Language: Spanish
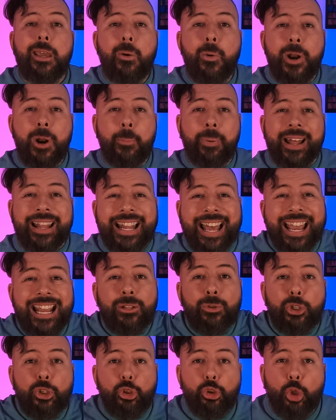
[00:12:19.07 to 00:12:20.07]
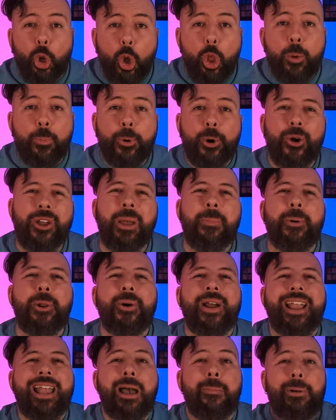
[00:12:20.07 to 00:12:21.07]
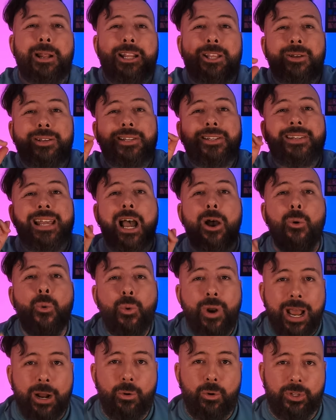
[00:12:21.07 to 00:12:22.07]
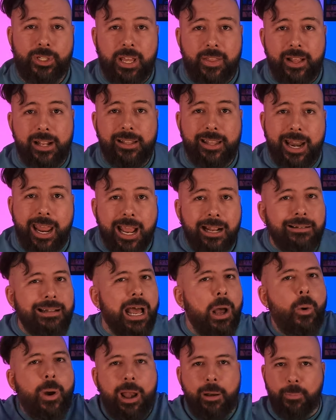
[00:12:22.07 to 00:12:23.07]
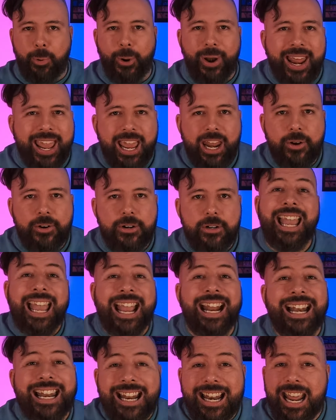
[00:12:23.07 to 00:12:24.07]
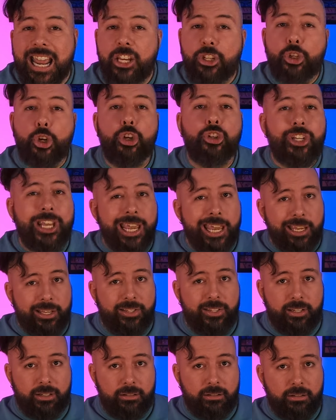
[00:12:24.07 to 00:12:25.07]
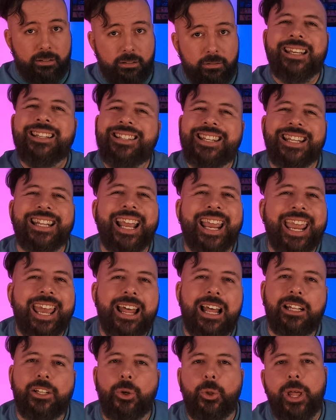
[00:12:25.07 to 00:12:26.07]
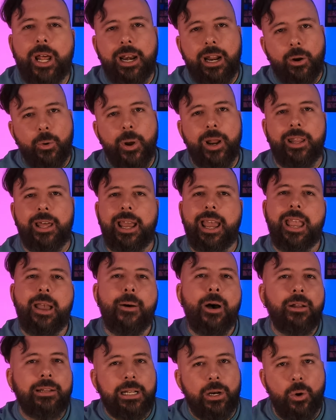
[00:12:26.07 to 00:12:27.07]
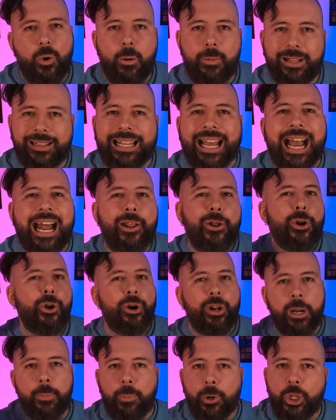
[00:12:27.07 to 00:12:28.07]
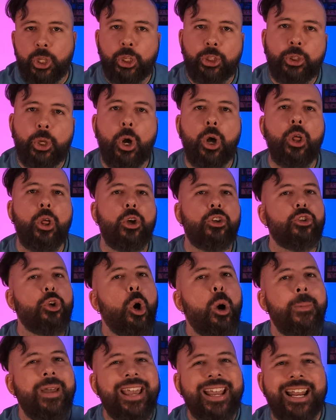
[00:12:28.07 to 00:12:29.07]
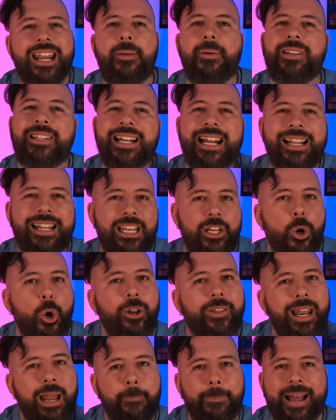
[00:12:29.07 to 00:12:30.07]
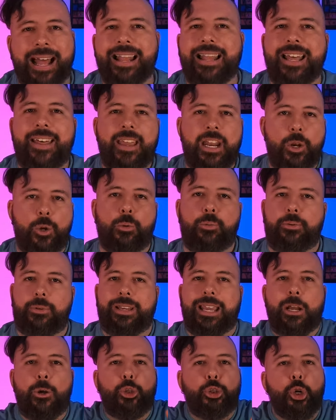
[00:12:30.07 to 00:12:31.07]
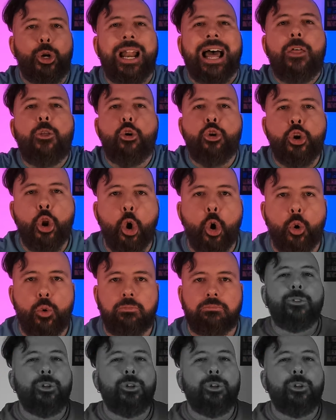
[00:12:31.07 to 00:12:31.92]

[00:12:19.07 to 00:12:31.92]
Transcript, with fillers: Y bueno, panda, esto es todo por hoy. Espero que hayas aprendido así sea una cosa del Dregna o el Polero en Lineage 2 Essence. Si te quedan dudas, recuerda que allá abajo están los comentarios, los respondo todos o me escribes en el Discord de la panda de noobs. En otro lado, no.